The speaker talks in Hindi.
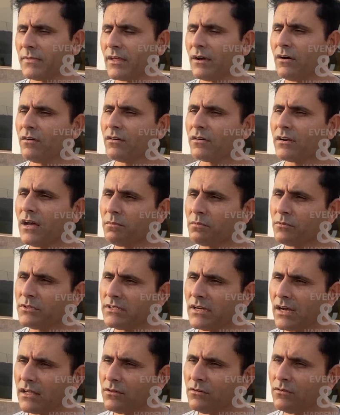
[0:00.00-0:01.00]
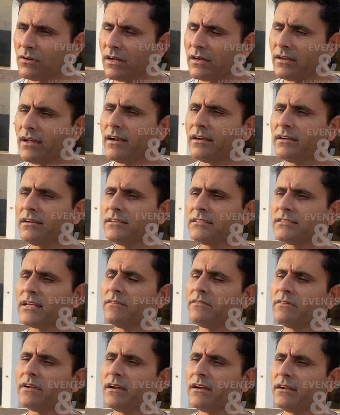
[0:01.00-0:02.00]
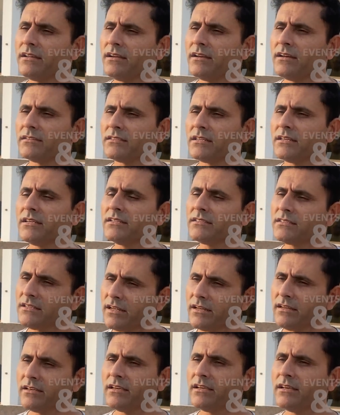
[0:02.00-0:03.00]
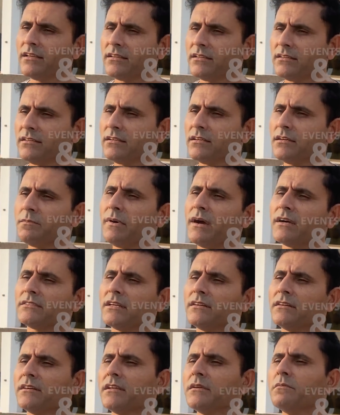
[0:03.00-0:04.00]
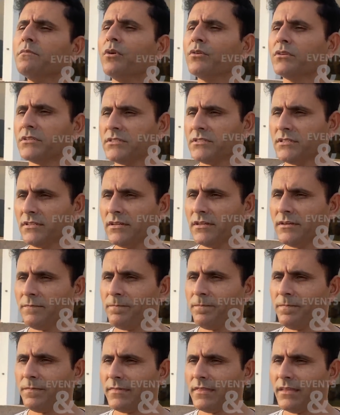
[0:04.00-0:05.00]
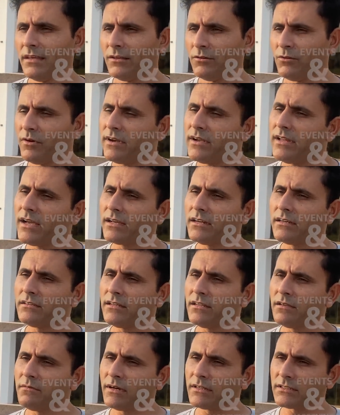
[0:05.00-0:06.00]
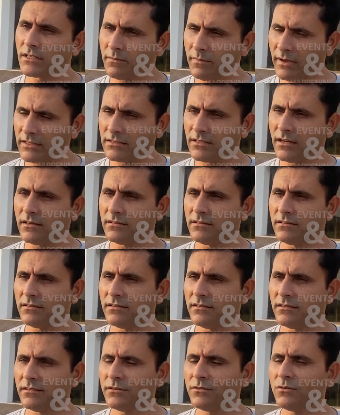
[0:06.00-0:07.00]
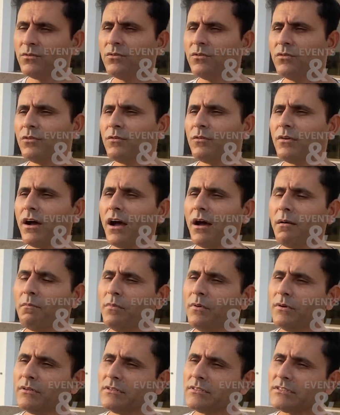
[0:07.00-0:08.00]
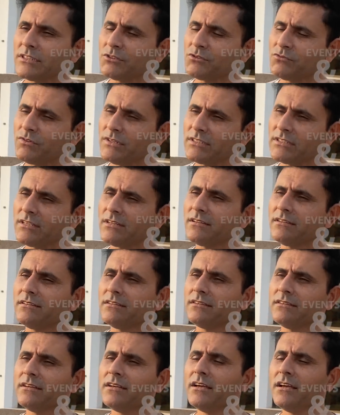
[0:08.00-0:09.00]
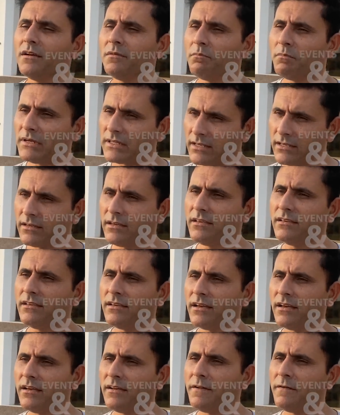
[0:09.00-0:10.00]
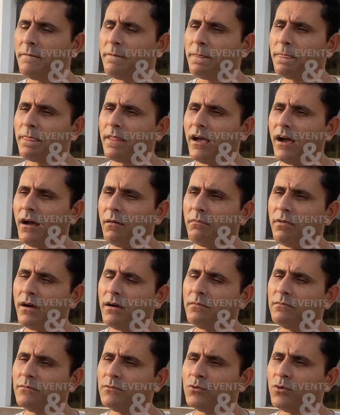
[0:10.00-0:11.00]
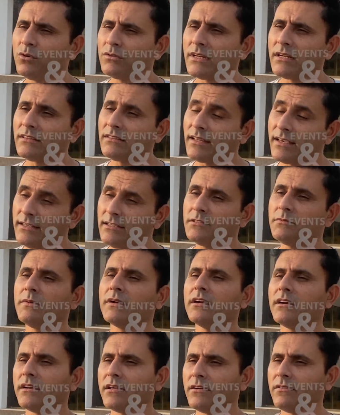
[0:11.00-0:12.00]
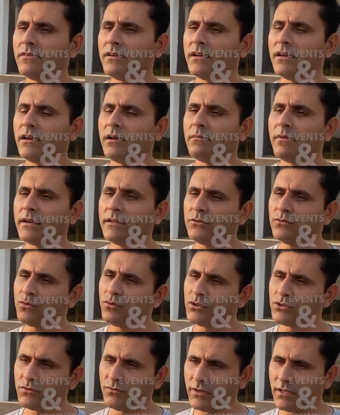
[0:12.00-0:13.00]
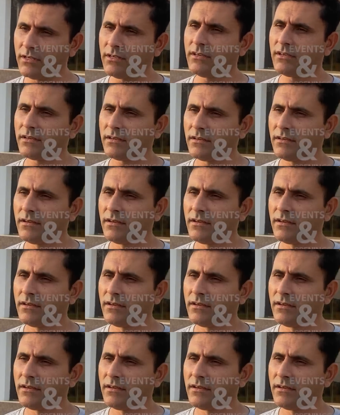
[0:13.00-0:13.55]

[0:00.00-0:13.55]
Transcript: और आपको याद होगा 97, 98 से इसलिए नहीं खेलती थी कि पाकिस्तान की टीम बहुत अच्छी है तो इंडिया की टीम अक्सर मैच हारती थी तो अब सिचुएशन बदल गई है अब हम 2023 में खड़े हुए हैं हमारी सोच वही है